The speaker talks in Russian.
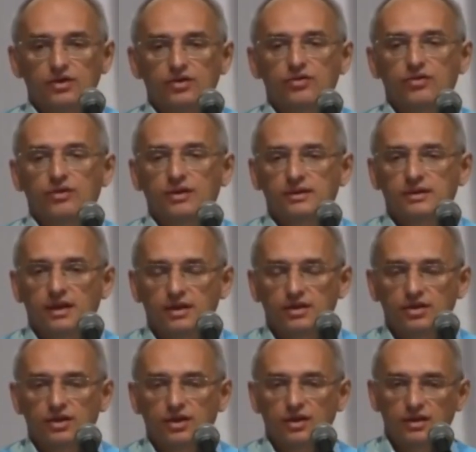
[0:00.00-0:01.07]
Что это
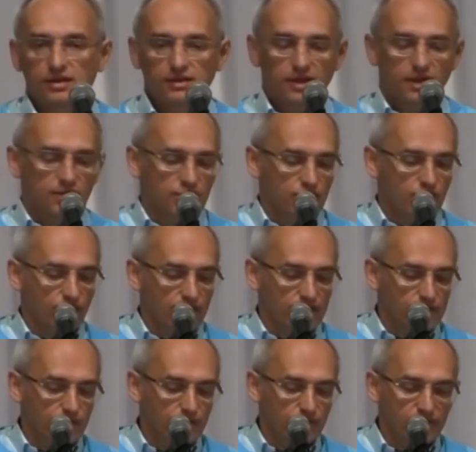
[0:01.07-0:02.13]
значит? Это значит, что у
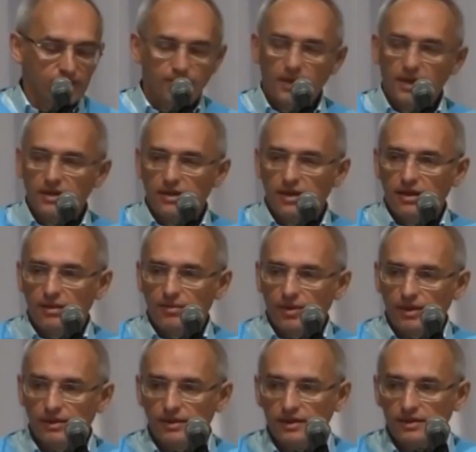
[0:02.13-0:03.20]
вас будут воспалительные
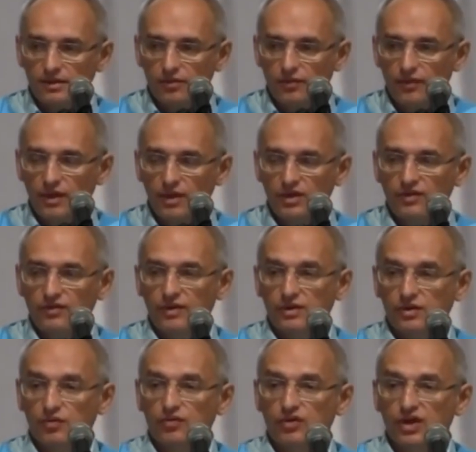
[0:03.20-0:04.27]
процессы увеличиваются.